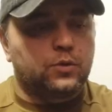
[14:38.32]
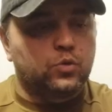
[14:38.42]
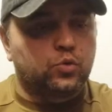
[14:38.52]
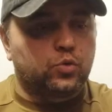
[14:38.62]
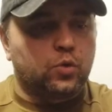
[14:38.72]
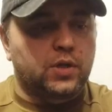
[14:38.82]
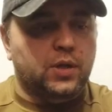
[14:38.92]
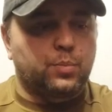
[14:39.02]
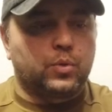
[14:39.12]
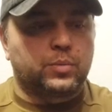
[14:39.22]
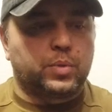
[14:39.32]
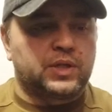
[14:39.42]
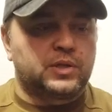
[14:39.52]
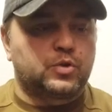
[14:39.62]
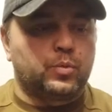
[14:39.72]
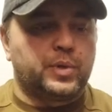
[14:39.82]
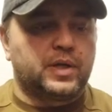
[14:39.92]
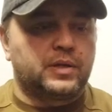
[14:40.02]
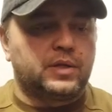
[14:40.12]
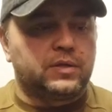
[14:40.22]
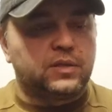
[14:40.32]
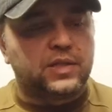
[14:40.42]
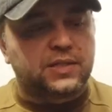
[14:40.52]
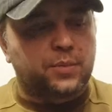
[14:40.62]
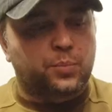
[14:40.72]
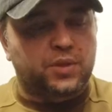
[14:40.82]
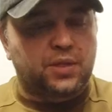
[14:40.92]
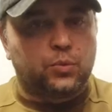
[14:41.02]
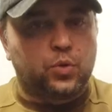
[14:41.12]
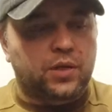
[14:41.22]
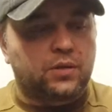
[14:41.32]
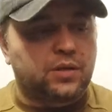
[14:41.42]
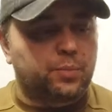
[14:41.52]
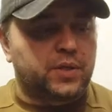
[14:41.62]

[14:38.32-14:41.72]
идут только под планочку Пикатини. Если под демлок они их